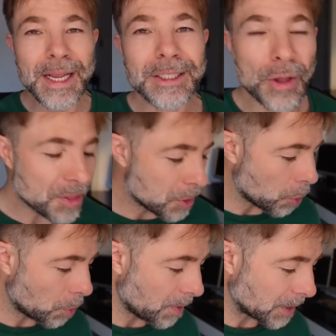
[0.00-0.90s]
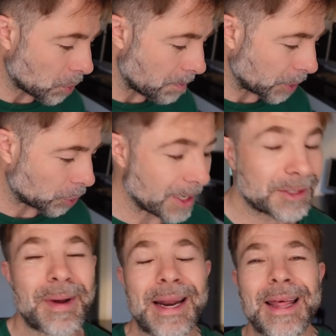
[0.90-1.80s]
he estado haciendo pruebas con
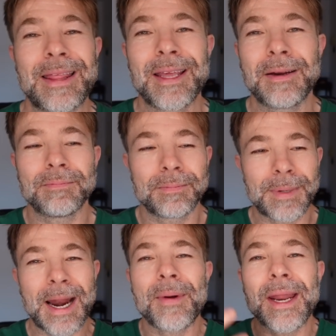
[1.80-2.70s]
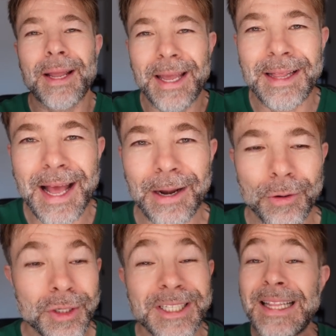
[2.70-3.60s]
personas para decir, para ver qué tal,
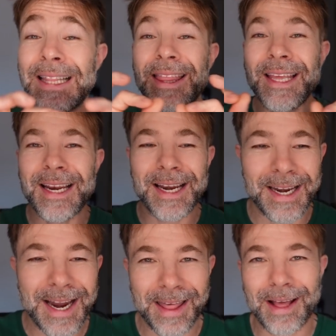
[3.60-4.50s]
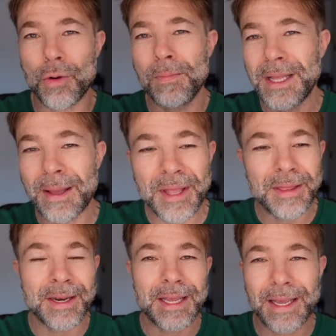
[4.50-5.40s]
¿no? Sin decir nada,
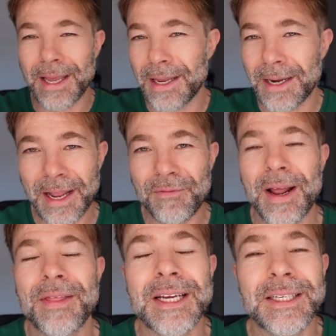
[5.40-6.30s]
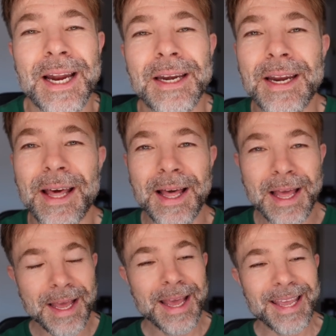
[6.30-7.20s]
completamente, ni qué, ni qué fragancias eran, ni
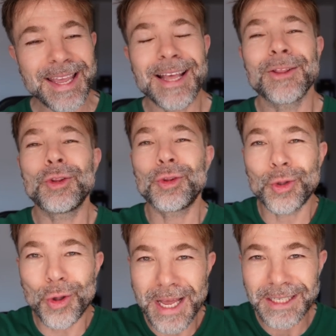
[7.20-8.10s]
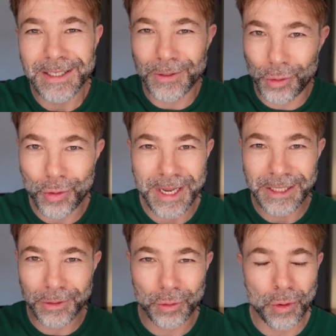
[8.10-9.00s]
nada. Y Todas, todas,